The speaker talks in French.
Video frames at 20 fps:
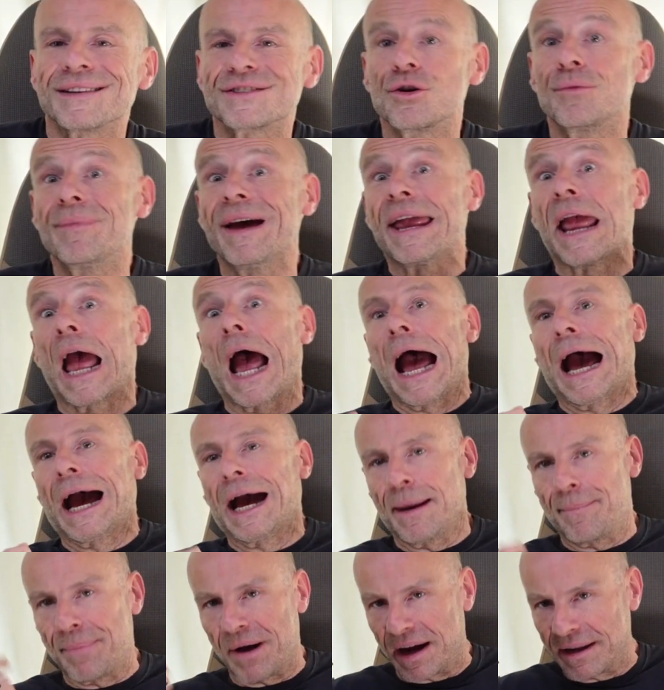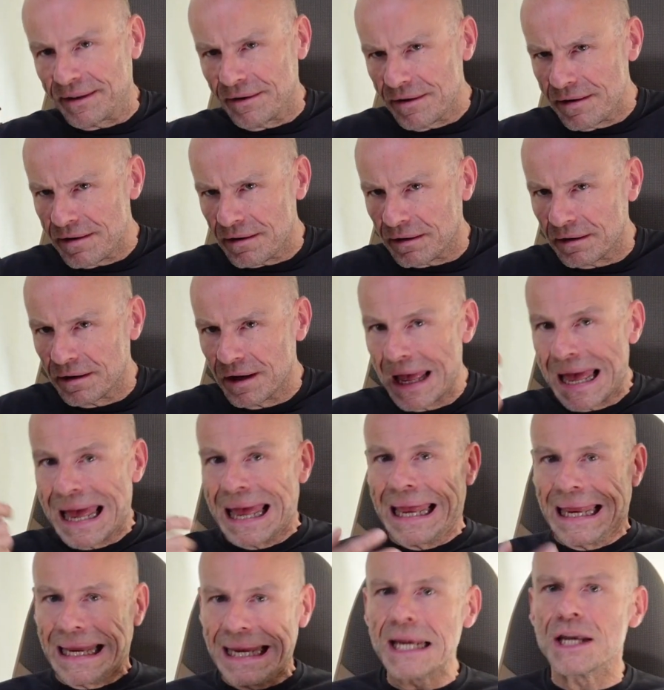un sommeil réparateur,
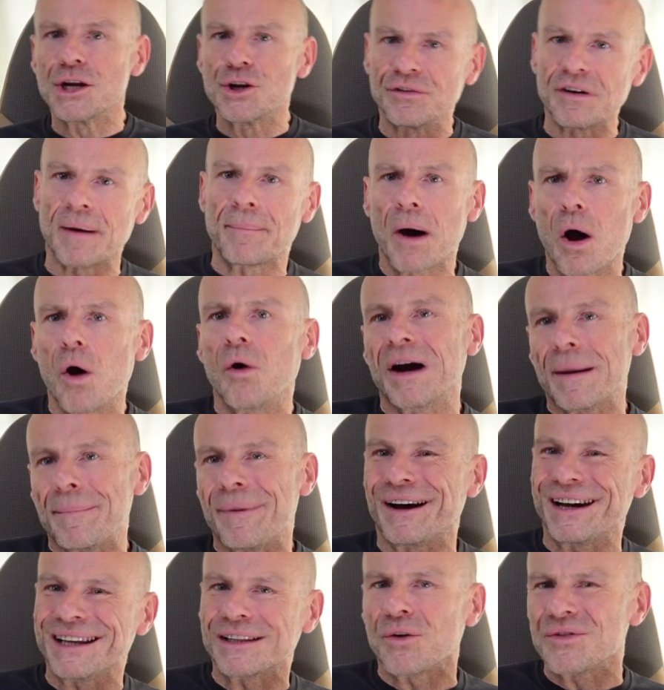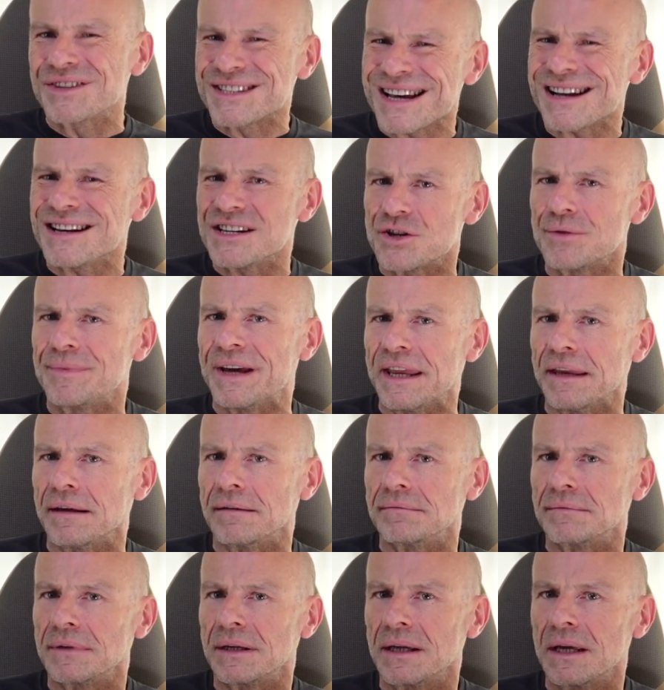il ne va pas en réparer tant que ça, le sommeil.
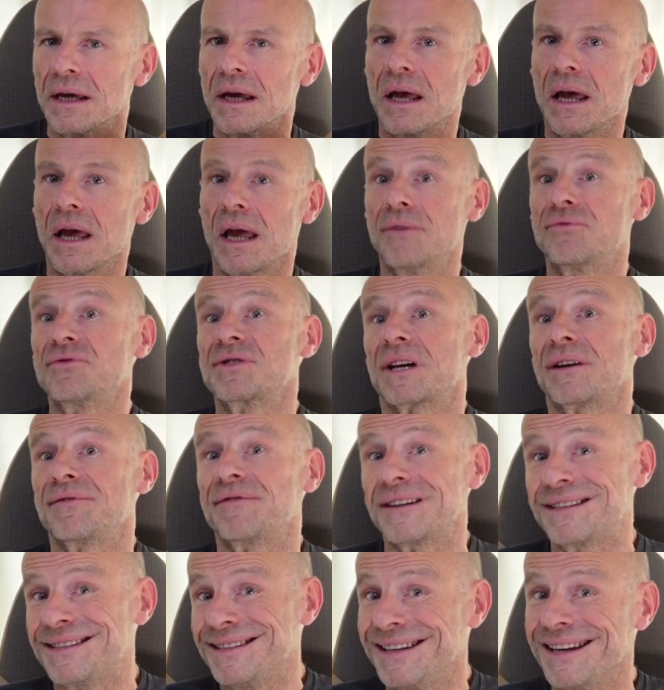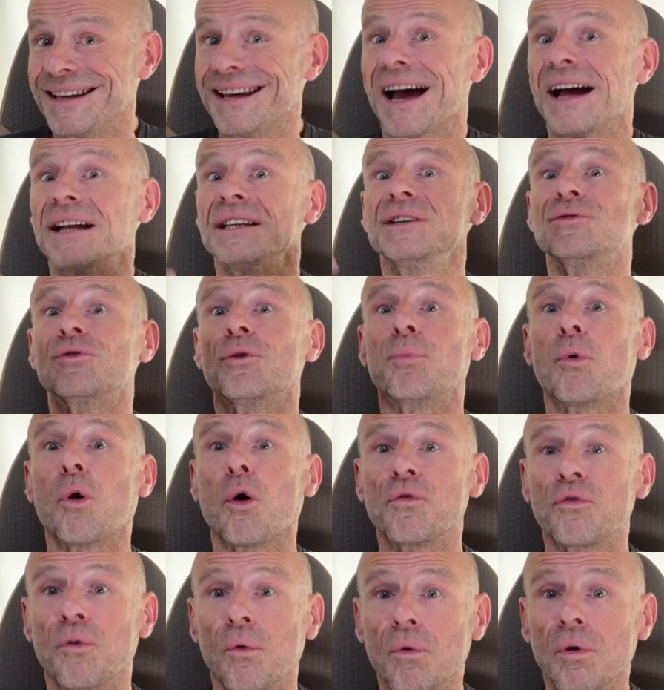Et vous serez fatigué à un niveau
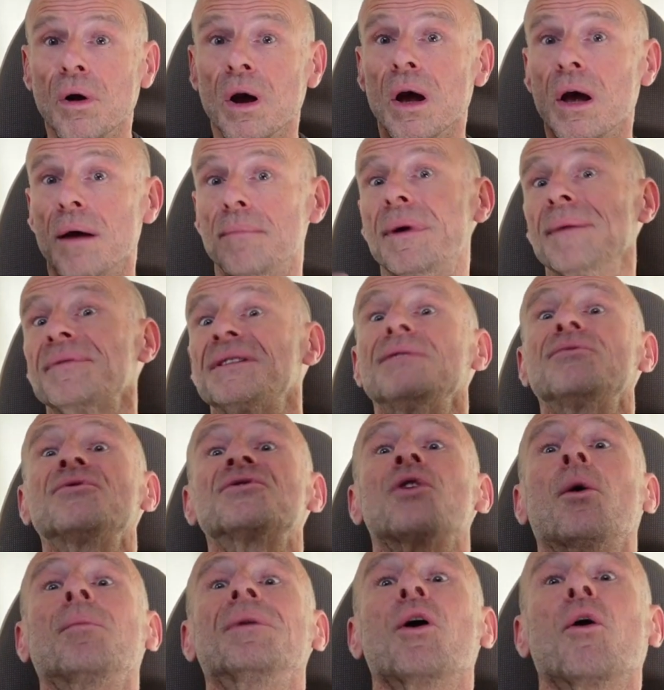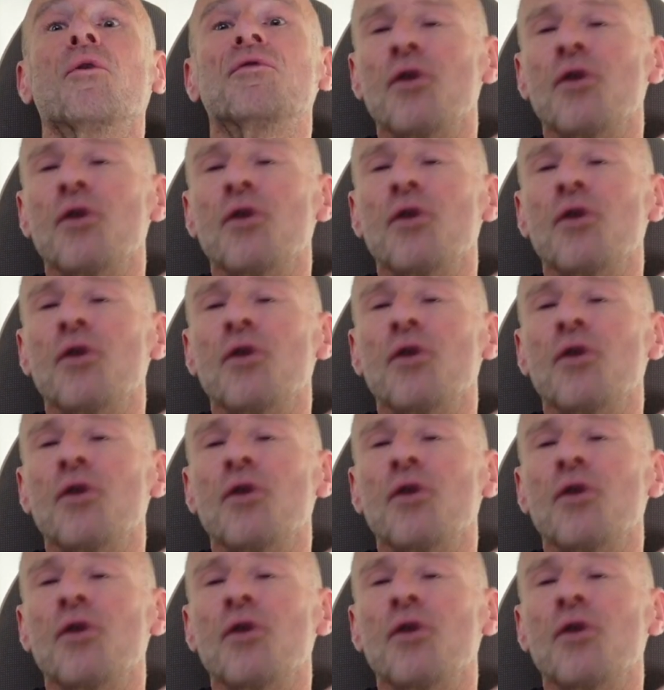profond, même si vous semblez en